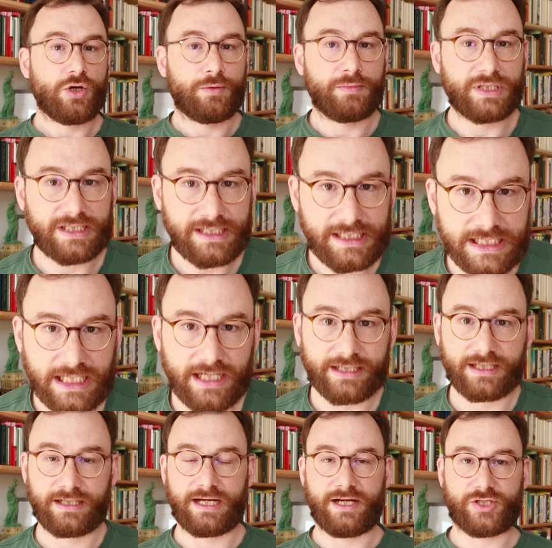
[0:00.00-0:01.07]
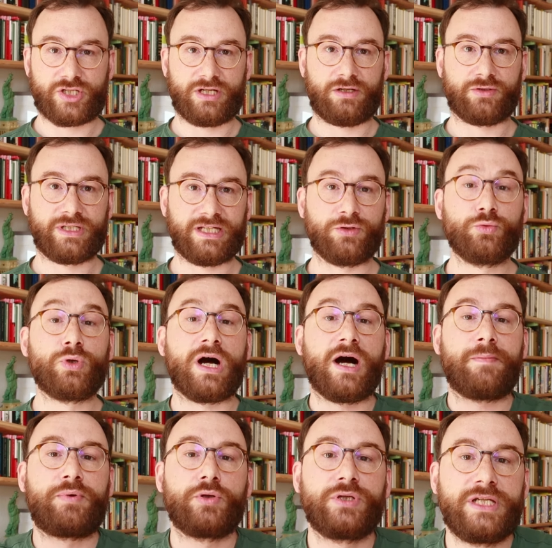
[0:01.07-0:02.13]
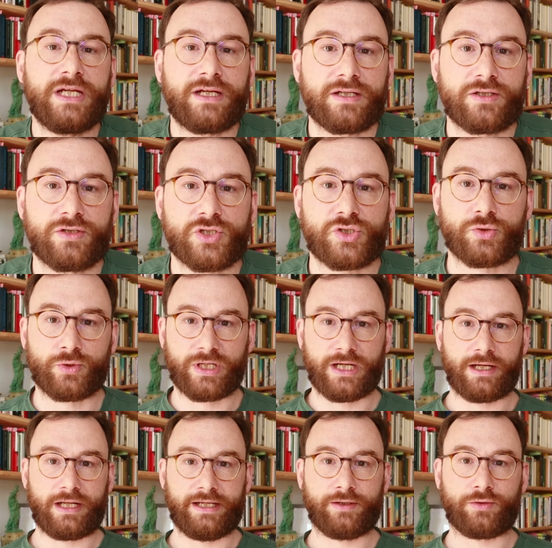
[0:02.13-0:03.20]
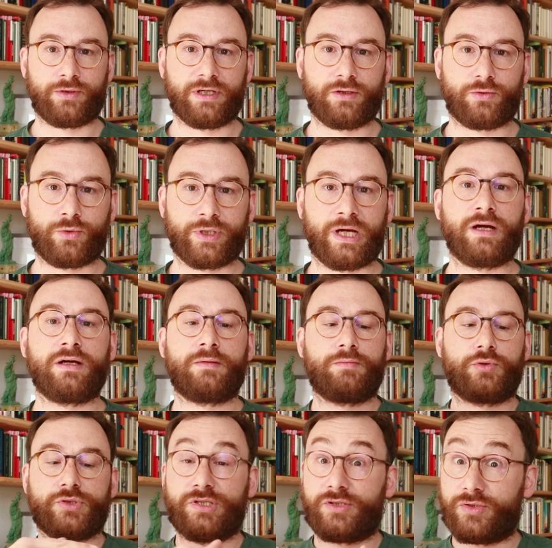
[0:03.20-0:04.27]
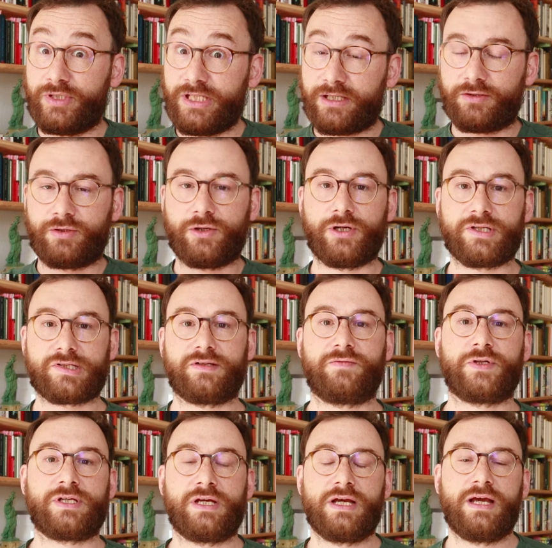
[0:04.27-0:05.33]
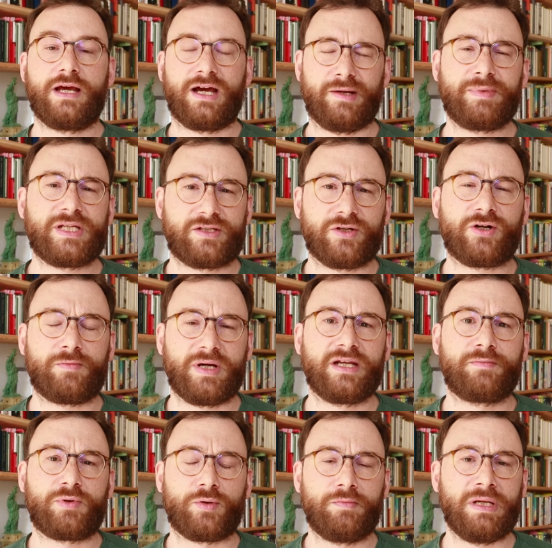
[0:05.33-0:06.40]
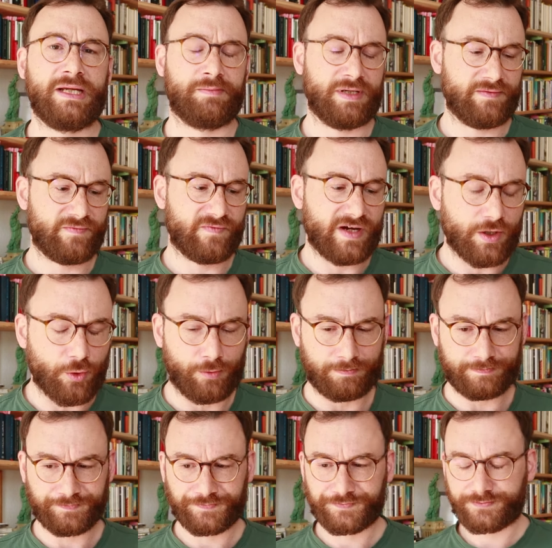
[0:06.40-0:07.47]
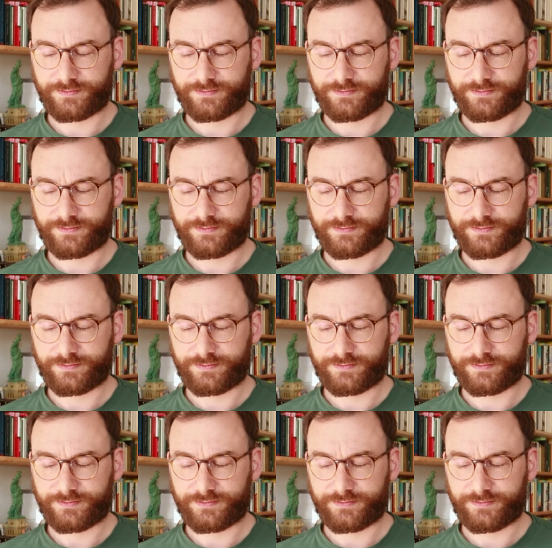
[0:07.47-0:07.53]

Und mit dieser Art der Darstellung, die nur apodiktisch ohne Erklärungen oder Positionierung geäußert wird, habe ich doch meine Probleme. Warum?